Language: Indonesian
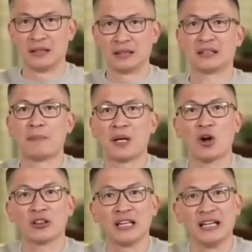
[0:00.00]
Tetapi
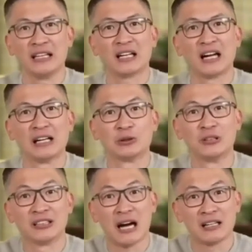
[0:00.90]
roti ini
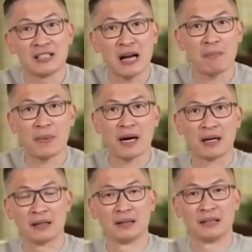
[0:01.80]
tergantung di tangan
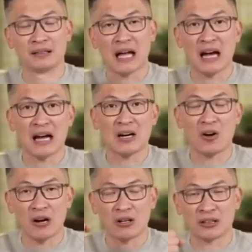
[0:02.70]
siapa. Di tangan
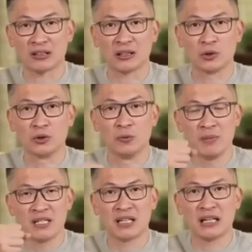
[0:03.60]
orang-orang tertentu,
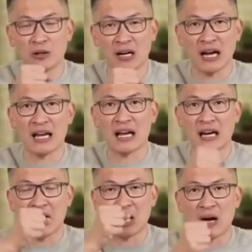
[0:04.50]
miskin atau
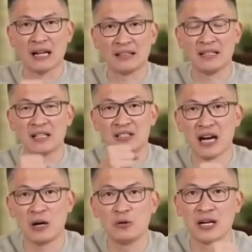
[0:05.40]
kaya, kalau hatinya
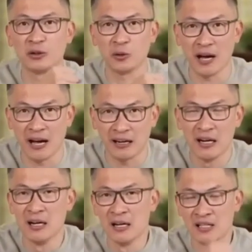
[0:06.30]
jauh dari Tuhan,
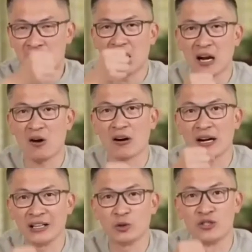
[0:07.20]
jikalau
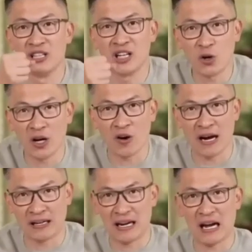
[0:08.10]
orang itu zero
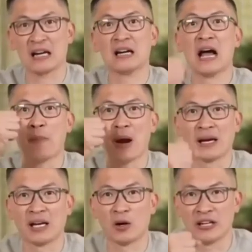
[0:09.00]
kerohanian,
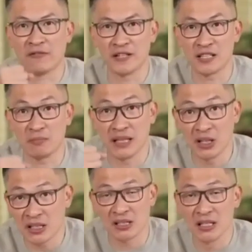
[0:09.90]
apalagi kalau defisit
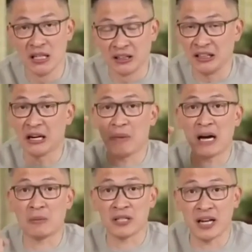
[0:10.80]
minus, tidak
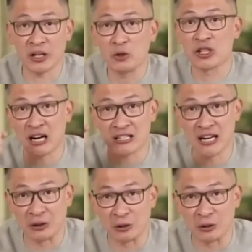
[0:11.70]
menganggap serius kerajaan